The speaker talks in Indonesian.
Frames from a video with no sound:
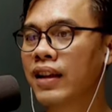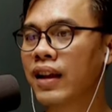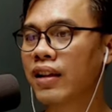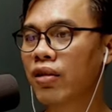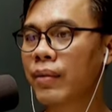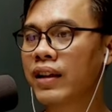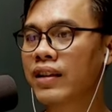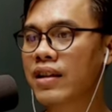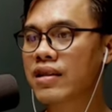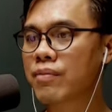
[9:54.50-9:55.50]
Ada
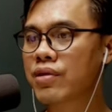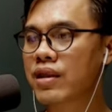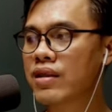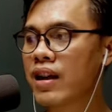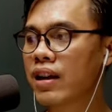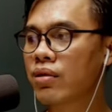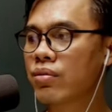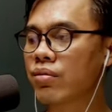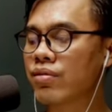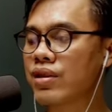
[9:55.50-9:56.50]
komentar sebut saja
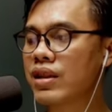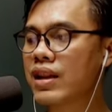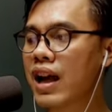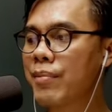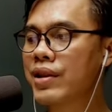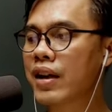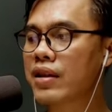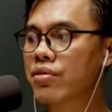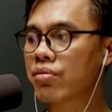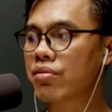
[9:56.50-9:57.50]
aku. Jika Amin
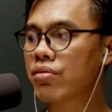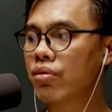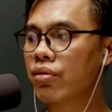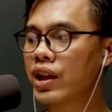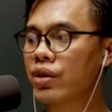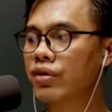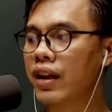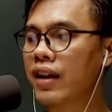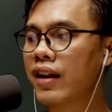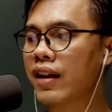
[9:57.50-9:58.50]
Rais turun gunung itu
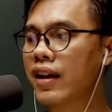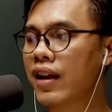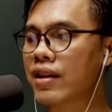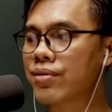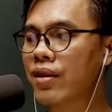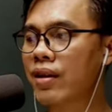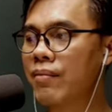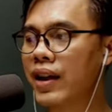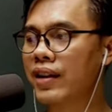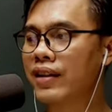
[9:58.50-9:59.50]
tandanya negara sudah
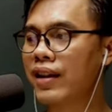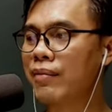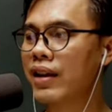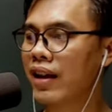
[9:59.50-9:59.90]
baik dan benar.